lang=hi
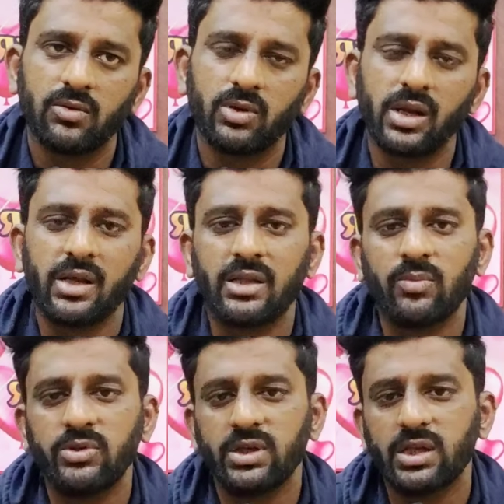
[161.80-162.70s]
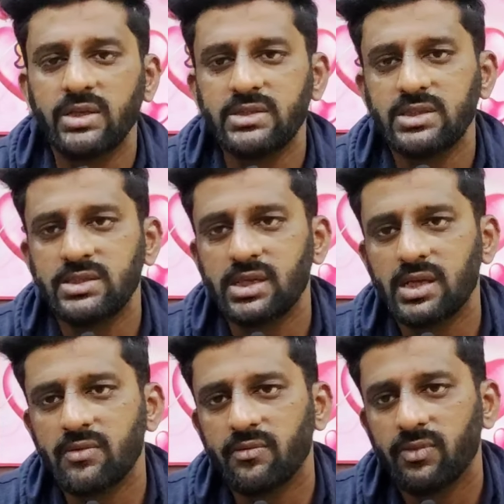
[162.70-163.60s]
टोटली ख़त्म हो जाता है इस चीज़ से
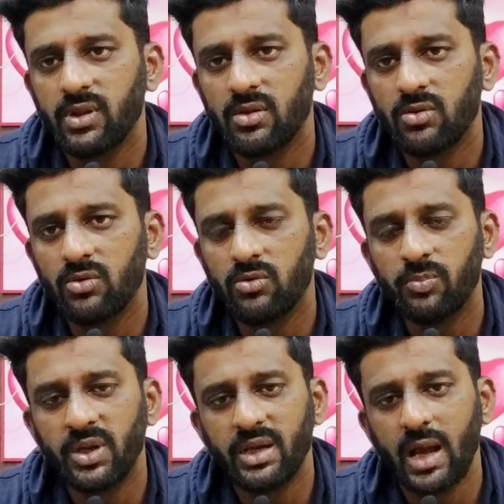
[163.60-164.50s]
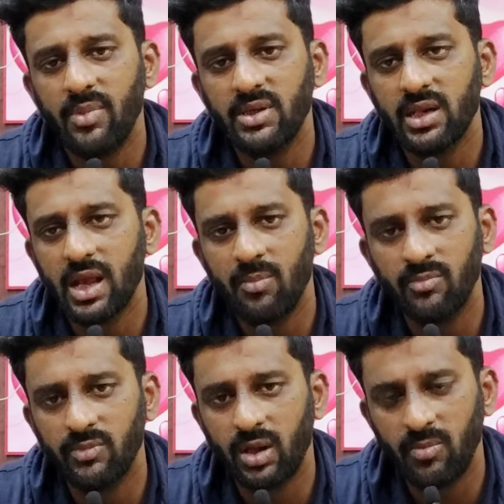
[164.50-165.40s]
तो उन पर क्या बीतरी हम
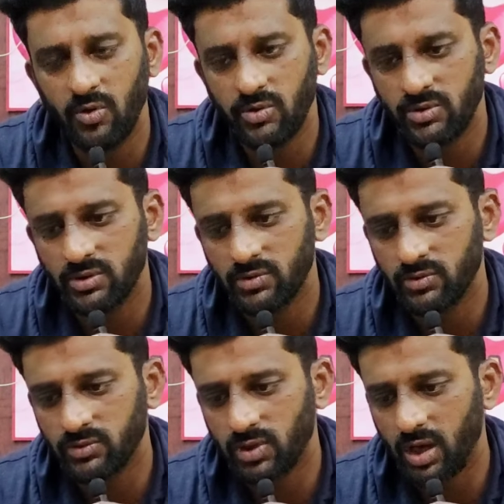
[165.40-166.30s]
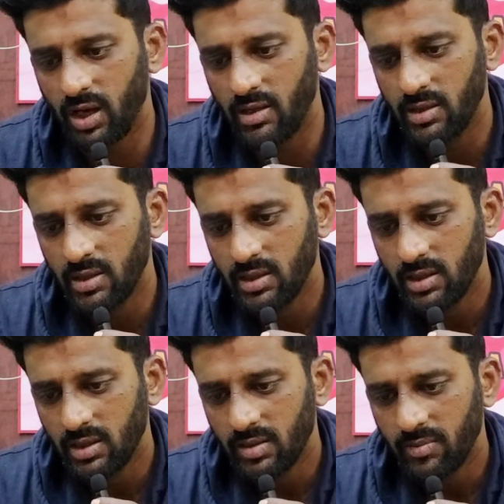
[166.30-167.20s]
हम लोग उसका
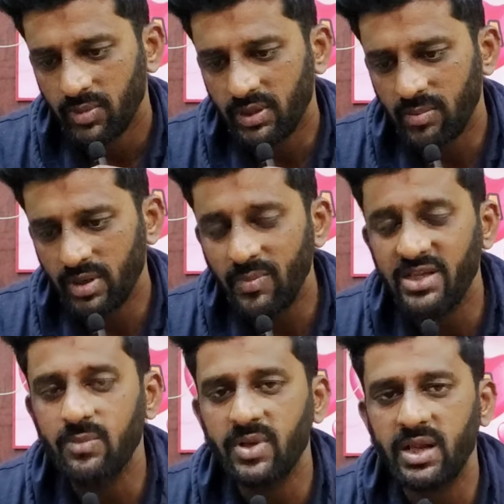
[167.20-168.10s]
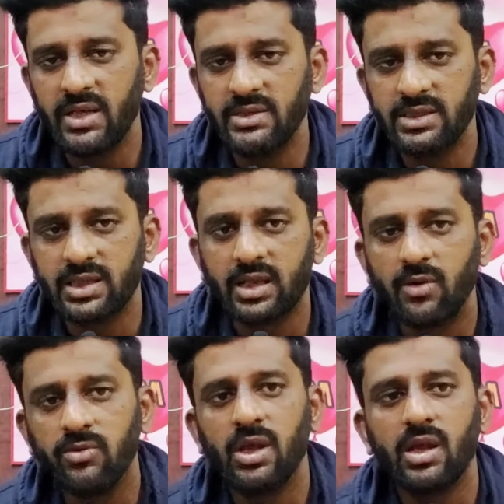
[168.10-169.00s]
मतलब इमेजिन भी नहीं कर सकते
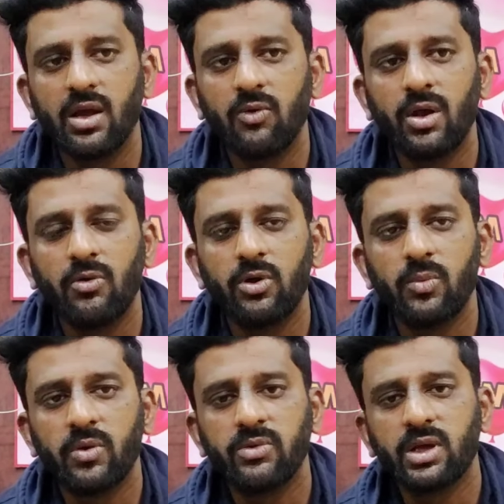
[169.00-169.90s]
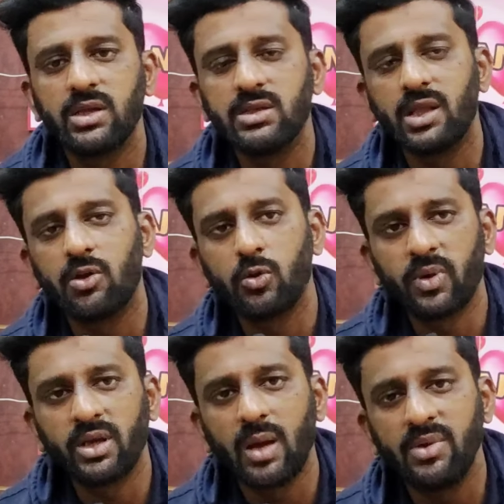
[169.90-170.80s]
कि उनके घर वालों के ऊपर उनके रिश्तेदारों के
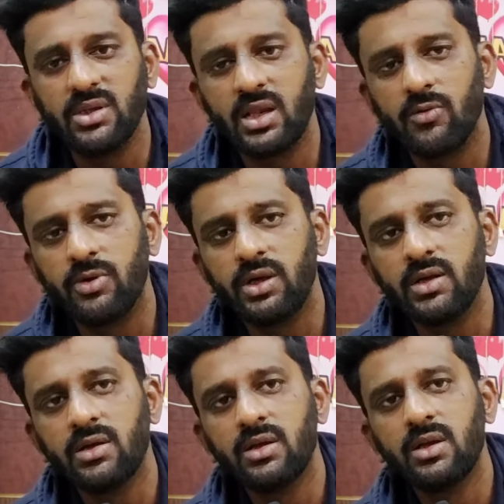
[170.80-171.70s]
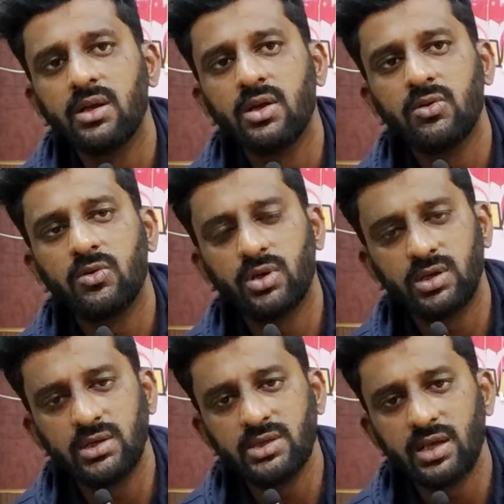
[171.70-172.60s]
ऊपर क्या बीत रही होंगी
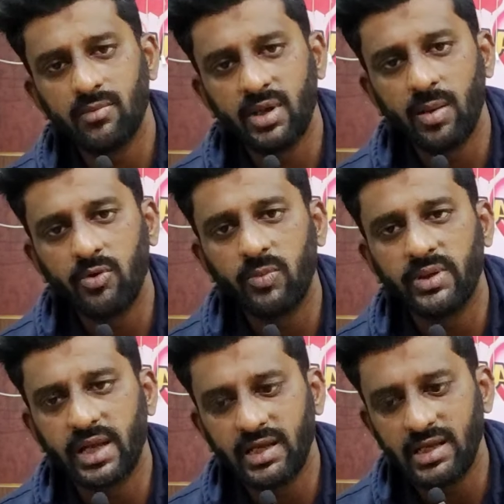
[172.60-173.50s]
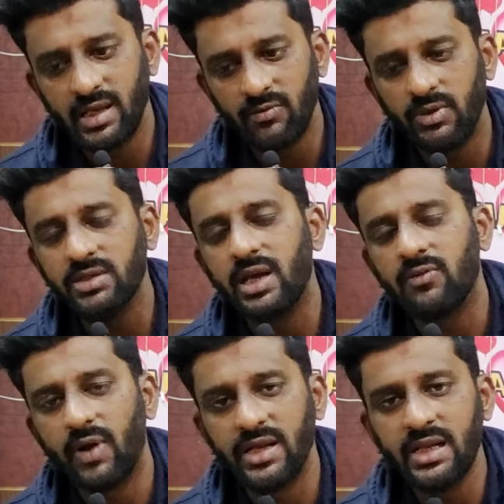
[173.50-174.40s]
क्योंकि तो जैसे मैंने आपको बताया कि ये उनका
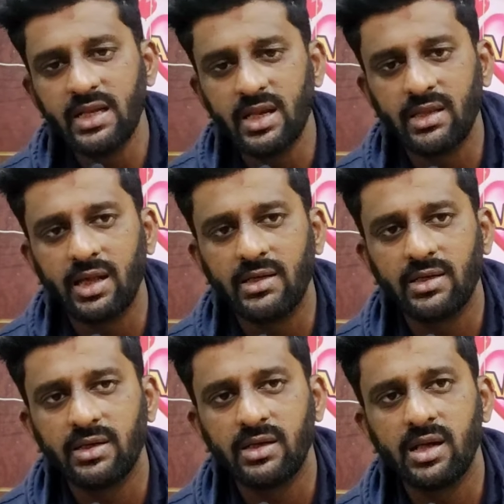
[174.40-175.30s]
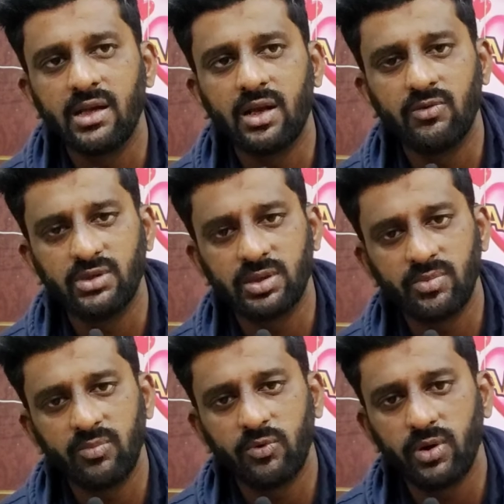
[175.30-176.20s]
शायद फाइनल ईयर था डी का उनके
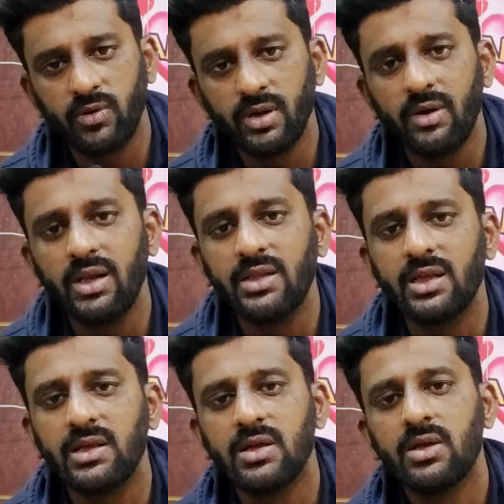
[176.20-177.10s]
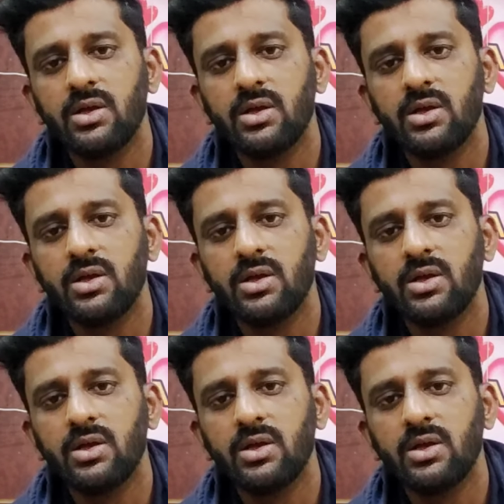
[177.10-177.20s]
सपने पूरे होने वाले थे